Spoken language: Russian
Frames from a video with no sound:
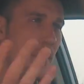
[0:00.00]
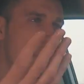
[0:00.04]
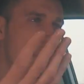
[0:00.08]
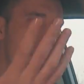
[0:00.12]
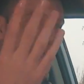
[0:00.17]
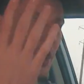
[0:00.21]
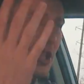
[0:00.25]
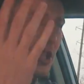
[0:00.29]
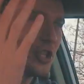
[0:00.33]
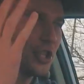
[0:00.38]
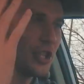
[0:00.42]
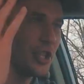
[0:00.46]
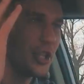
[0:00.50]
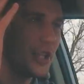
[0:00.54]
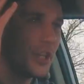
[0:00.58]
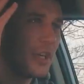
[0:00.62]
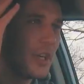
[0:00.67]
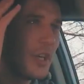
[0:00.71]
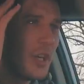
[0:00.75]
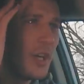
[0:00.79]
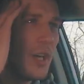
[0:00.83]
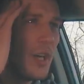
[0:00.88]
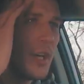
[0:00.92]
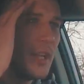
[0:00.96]

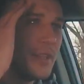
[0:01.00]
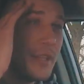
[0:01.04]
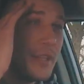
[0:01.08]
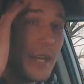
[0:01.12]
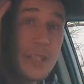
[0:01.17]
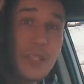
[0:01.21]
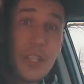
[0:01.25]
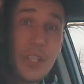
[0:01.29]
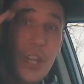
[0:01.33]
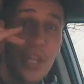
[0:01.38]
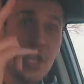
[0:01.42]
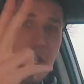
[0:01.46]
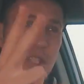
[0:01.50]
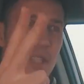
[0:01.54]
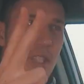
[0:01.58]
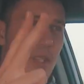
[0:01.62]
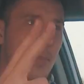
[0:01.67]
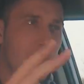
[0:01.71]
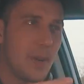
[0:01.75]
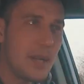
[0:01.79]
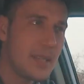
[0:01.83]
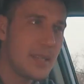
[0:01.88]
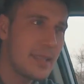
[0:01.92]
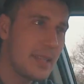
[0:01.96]
меньше, на
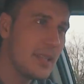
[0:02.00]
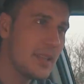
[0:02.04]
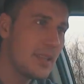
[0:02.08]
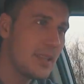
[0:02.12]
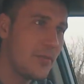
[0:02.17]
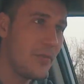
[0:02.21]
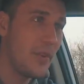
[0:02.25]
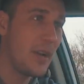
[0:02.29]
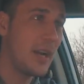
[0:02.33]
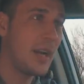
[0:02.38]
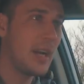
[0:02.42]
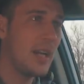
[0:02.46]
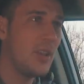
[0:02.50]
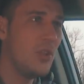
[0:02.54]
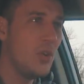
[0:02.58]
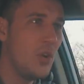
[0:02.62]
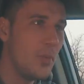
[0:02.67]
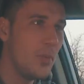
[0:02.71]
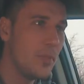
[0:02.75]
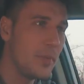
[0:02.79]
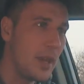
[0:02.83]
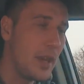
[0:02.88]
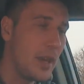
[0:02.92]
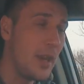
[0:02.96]
30%
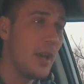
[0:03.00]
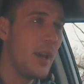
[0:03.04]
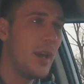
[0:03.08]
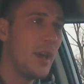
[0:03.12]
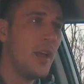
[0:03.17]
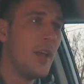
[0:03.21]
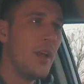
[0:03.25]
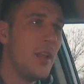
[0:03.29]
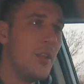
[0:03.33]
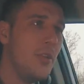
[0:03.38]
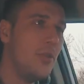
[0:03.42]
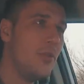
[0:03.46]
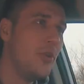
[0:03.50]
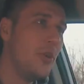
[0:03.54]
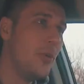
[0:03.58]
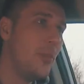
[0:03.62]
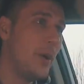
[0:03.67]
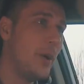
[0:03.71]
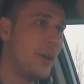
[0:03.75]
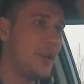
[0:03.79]
экономней. Но